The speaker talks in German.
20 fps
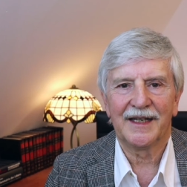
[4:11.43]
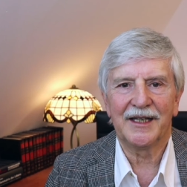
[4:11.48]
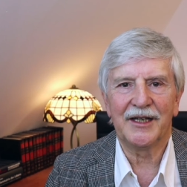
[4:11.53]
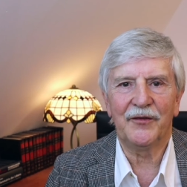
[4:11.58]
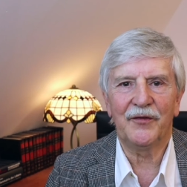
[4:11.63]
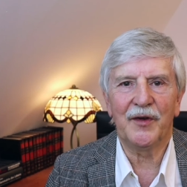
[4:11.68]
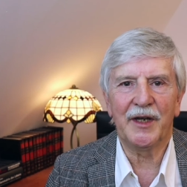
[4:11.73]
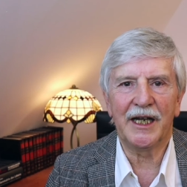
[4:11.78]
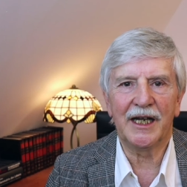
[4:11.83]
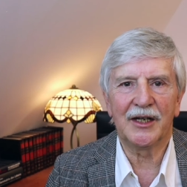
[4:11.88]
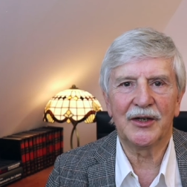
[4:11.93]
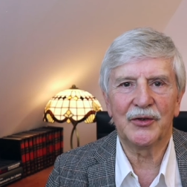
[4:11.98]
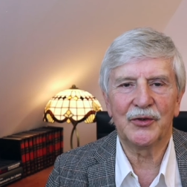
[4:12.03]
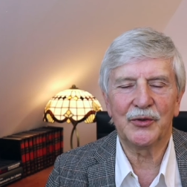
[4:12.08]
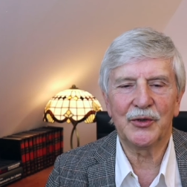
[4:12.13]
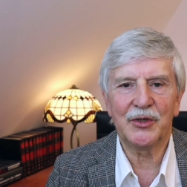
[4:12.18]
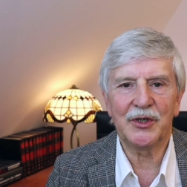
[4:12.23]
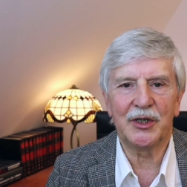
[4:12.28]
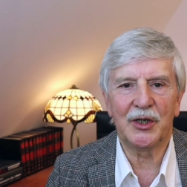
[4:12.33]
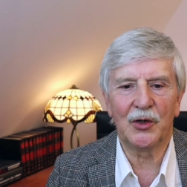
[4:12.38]
Die fliegen
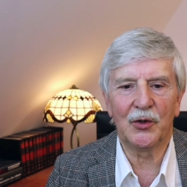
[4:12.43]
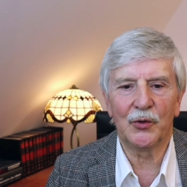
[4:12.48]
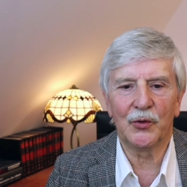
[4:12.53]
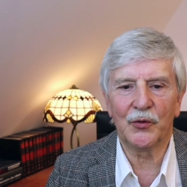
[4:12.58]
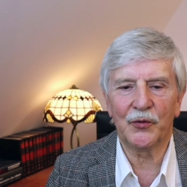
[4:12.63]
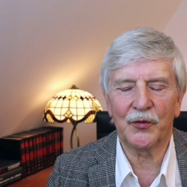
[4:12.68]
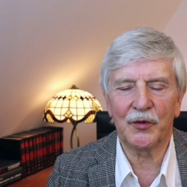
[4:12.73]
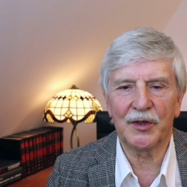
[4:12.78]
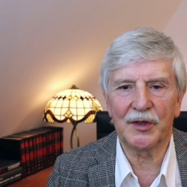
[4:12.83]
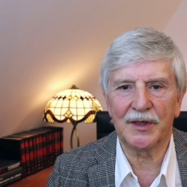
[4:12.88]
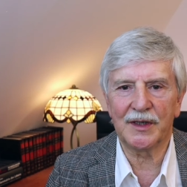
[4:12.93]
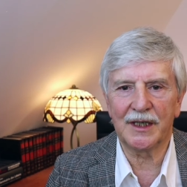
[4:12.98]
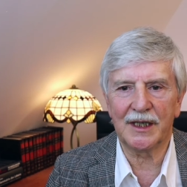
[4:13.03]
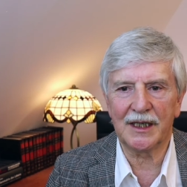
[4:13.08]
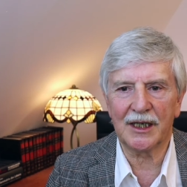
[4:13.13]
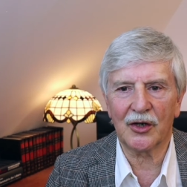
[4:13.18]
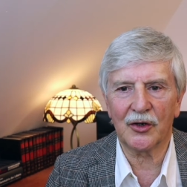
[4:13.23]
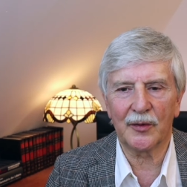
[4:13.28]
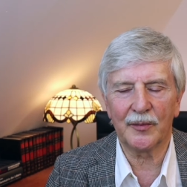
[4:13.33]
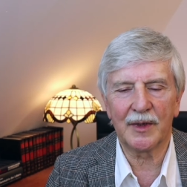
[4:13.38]
durch die Luft, die
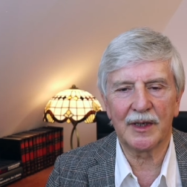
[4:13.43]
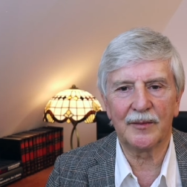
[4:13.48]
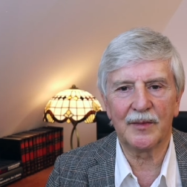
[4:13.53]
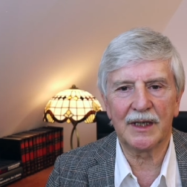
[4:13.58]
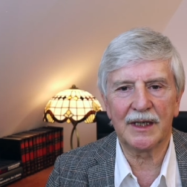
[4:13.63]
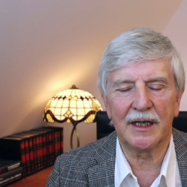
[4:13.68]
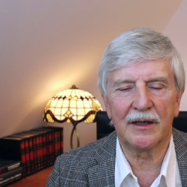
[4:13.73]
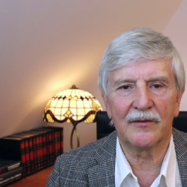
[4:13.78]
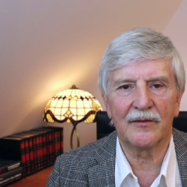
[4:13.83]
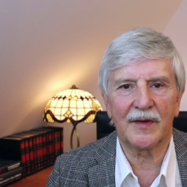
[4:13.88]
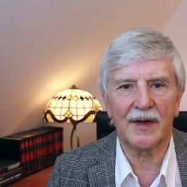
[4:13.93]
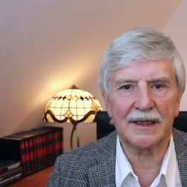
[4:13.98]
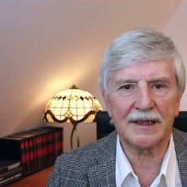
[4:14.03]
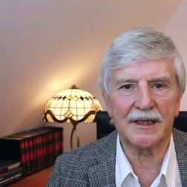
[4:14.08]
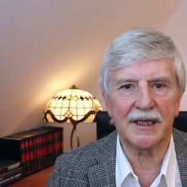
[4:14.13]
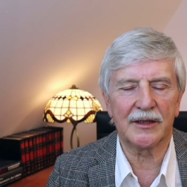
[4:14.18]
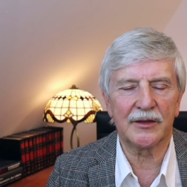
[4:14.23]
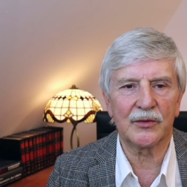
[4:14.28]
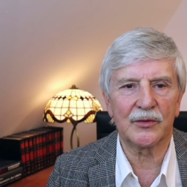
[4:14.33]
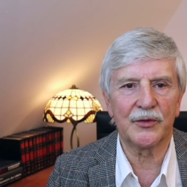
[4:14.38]
kommen mit dem
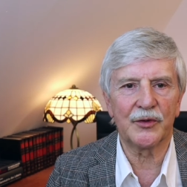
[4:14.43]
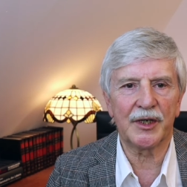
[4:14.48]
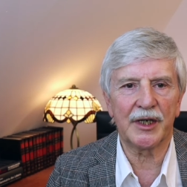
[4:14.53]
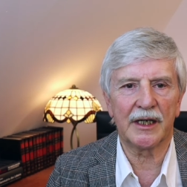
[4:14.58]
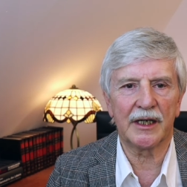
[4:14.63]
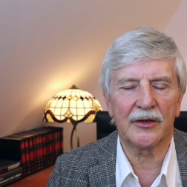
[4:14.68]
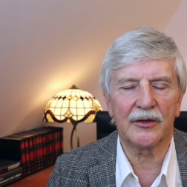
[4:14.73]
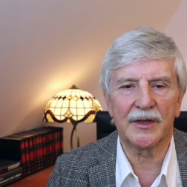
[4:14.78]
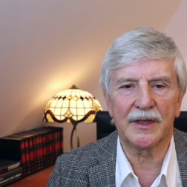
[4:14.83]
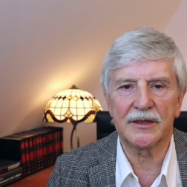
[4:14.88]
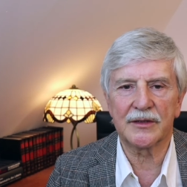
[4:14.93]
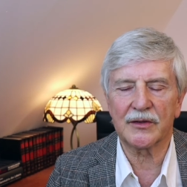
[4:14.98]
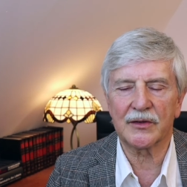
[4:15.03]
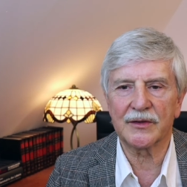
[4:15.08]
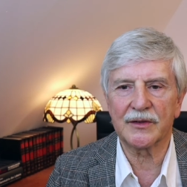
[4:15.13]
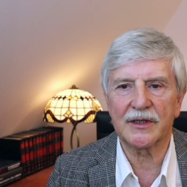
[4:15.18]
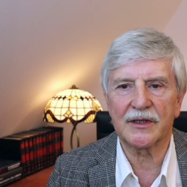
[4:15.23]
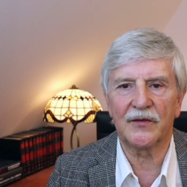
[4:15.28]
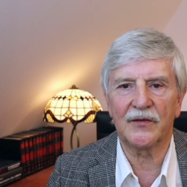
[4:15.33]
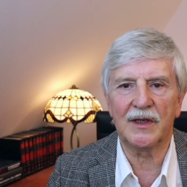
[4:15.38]
Wasser runter oder
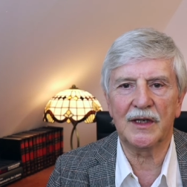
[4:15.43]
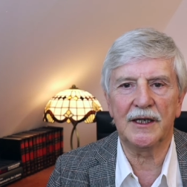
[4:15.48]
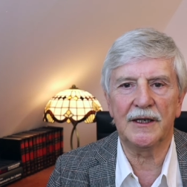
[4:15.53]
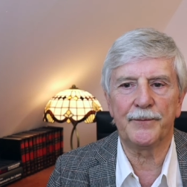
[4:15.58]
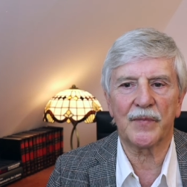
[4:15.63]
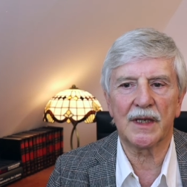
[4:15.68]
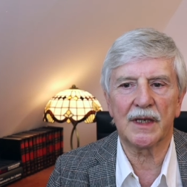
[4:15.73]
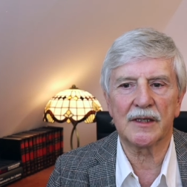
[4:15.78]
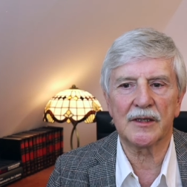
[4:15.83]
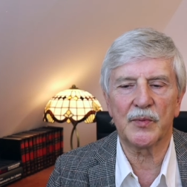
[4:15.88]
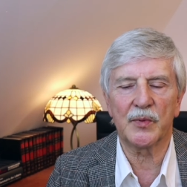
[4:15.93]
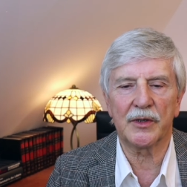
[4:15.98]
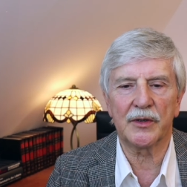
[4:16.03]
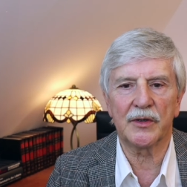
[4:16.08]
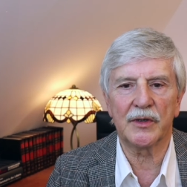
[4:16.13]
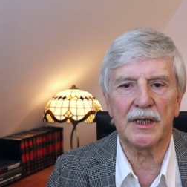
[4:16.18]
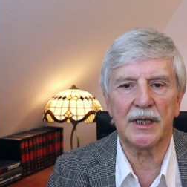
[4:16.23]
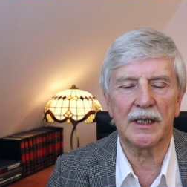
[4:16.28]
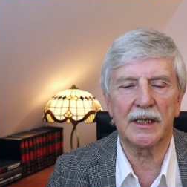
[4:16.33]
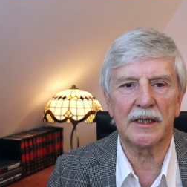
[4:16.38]
sonst wie. Das
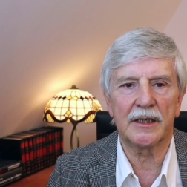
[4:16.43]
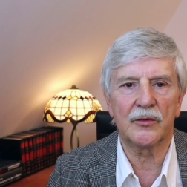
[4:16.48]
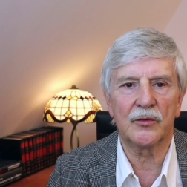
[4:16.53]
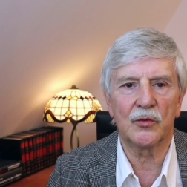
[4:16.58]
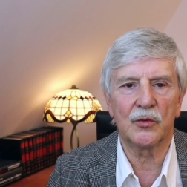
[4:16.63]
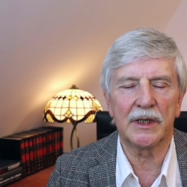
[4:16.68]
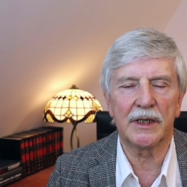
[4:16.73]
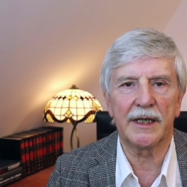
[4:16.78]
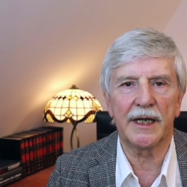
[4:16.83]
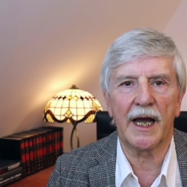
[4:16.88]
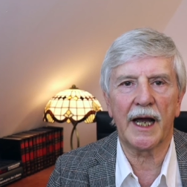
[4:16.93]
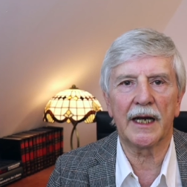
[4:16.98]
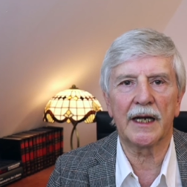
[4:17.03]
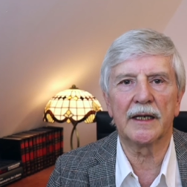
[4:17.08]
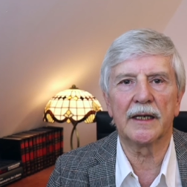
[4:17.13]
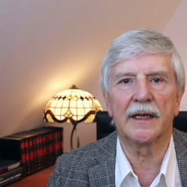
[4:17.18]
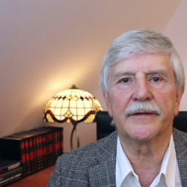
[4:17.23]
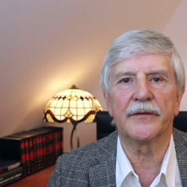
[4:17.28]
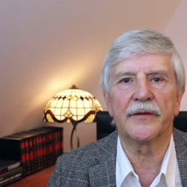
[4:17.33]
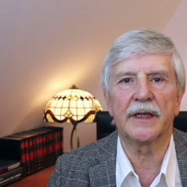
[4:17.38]
bedeutet nur
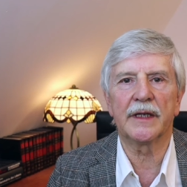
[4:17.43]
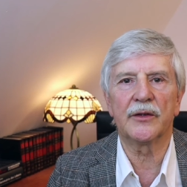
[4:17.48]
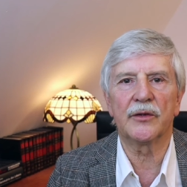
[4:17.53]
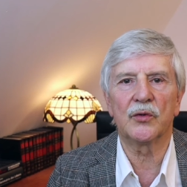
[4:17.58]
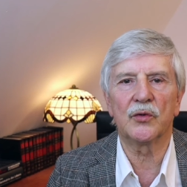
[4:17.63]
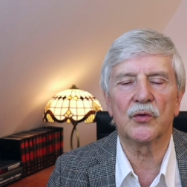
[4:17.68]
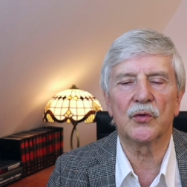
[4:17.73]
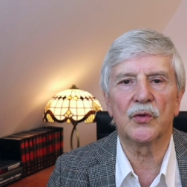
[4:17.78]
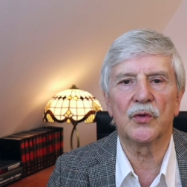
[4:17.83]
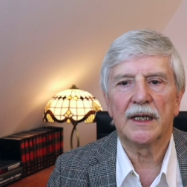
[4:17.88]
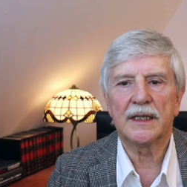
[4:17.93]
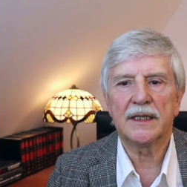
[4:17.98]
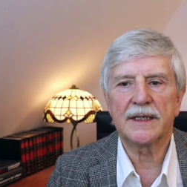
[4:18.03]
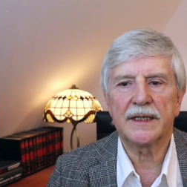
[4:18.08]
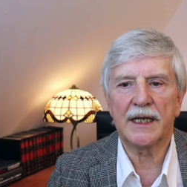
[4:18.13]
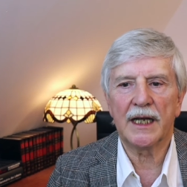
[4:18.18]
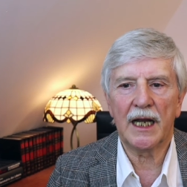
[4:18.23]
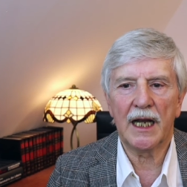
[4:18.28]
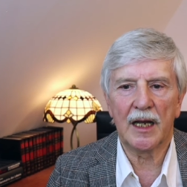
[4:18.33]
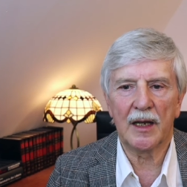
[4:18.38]
dann, wenn du
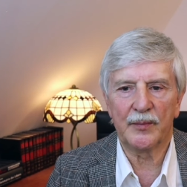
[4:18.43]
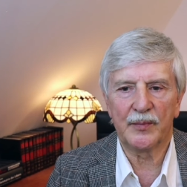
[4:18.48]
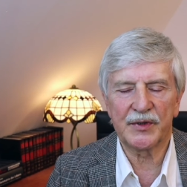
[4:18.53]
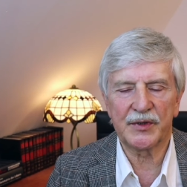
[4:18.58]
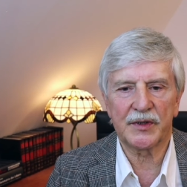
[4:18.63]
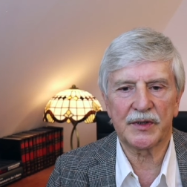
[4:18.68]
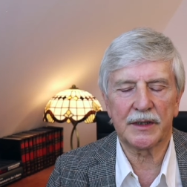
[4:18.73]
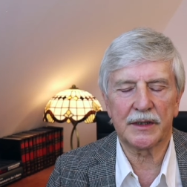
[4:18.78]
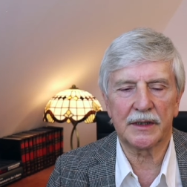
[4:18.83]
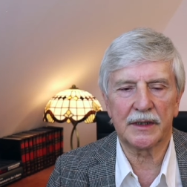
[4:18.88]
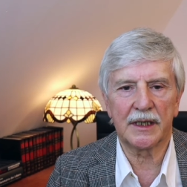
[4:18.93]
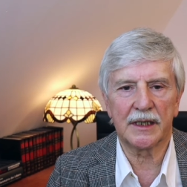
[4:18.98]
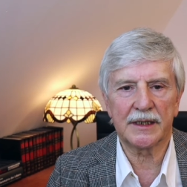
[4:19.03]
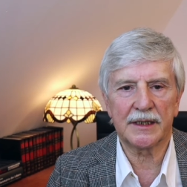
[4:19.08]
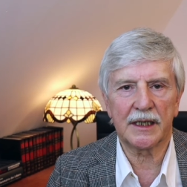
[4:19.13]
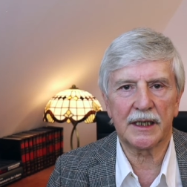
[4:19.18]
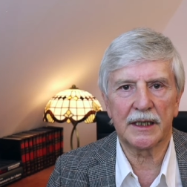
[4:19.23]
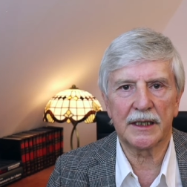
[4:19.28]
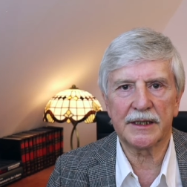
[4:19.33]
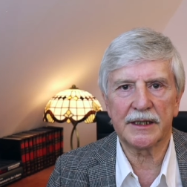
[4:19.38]
selbst das
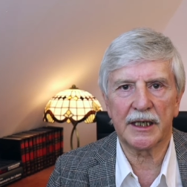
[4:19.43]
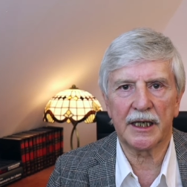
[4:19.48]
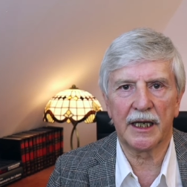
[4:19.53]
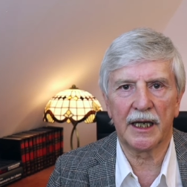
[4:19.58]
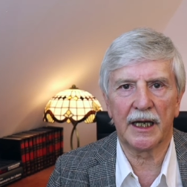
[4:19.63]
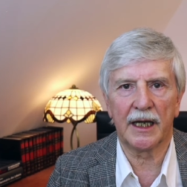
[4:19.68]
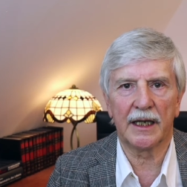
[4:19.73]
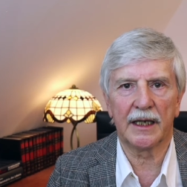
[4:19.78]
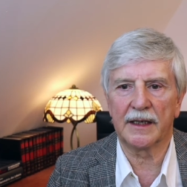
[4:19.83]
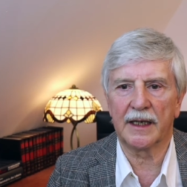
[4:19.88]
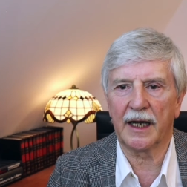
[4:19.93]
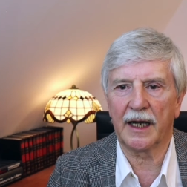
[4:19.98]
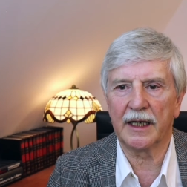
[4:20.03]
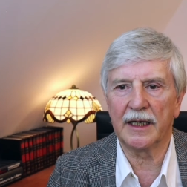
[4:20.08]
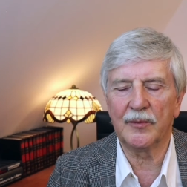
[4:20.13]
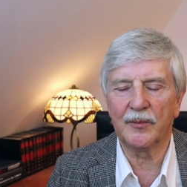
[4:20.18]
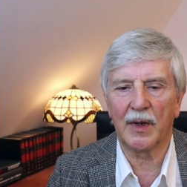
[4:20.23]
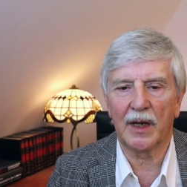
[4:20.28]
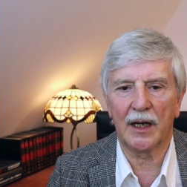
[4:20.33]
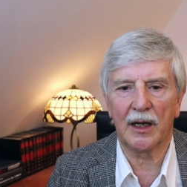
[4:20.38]
Ganze
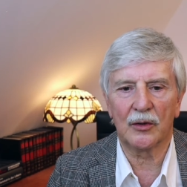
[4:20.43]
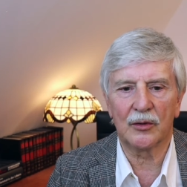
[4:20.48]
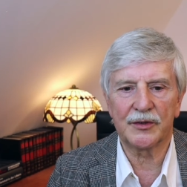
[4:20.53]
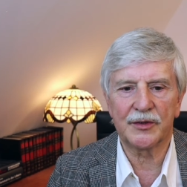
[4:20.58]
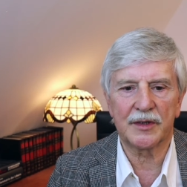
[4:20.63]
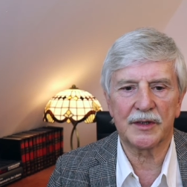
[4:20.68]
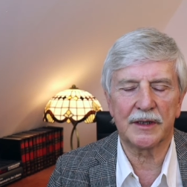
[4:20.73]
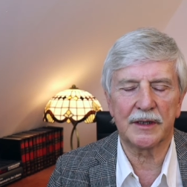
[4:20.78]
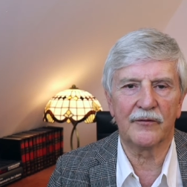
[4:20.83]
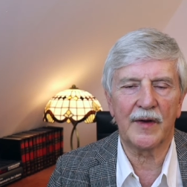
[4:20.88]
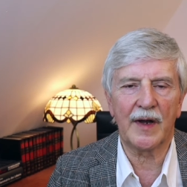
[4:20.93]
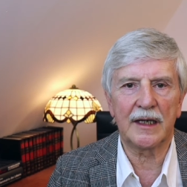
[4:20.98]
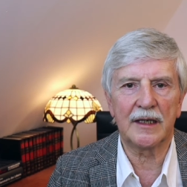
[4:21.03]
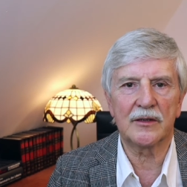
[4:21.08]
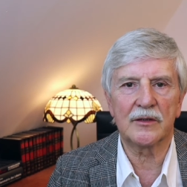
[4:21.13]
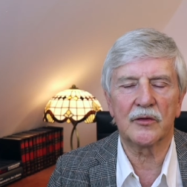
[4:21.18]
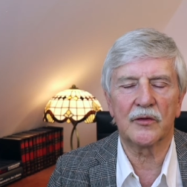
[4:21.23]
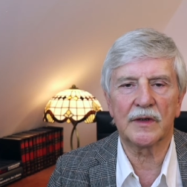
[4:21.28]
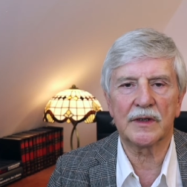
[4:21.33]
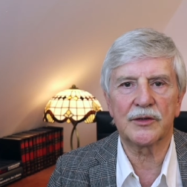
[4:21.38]
einbaust,
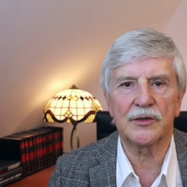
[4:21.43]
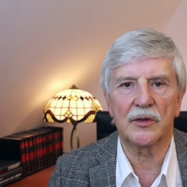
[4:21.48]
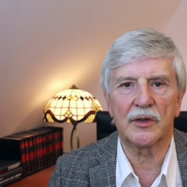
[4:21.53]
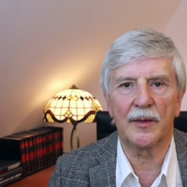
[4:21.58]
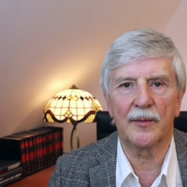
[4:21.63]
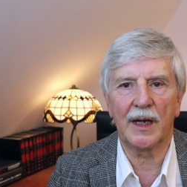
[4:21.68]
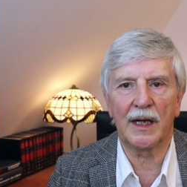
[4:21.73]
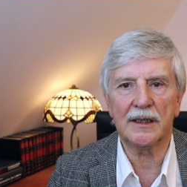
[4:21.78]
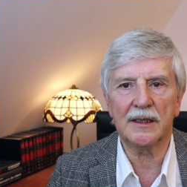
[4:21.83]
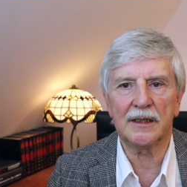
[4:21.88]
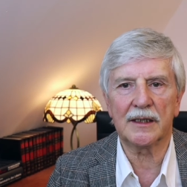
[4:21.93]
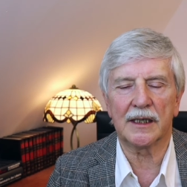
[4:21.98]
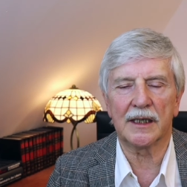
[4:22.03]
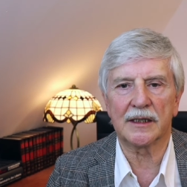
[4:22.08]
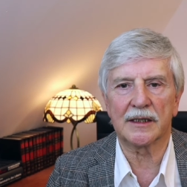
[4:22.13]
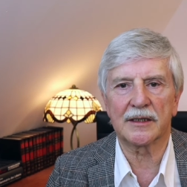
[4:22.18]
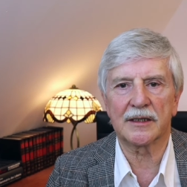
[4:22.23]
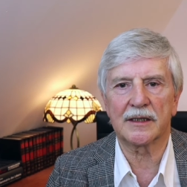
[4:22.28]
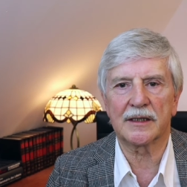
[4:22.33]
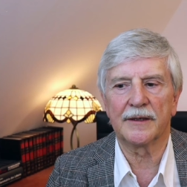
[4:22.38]
weißt du, was du gemacht
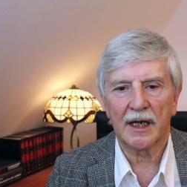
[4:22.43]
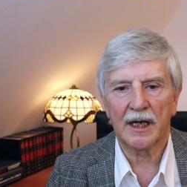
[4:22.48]
hast.